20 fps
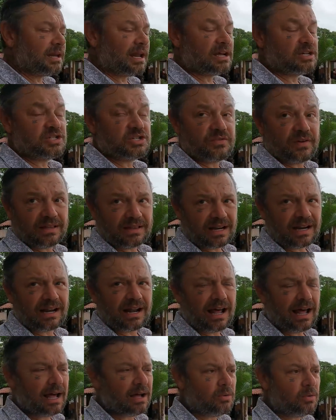E lá a gente vai entrar
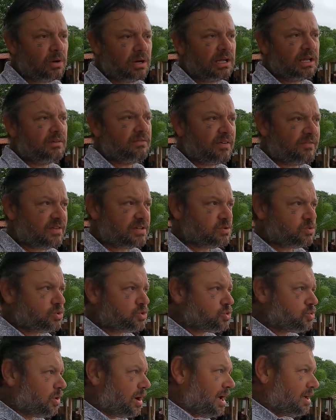na água e vai fazer
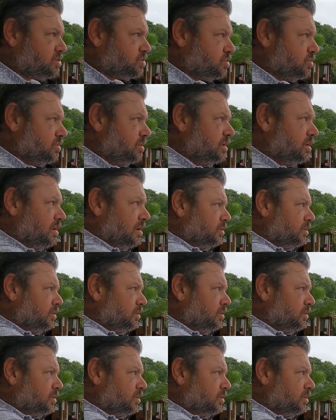um churrasco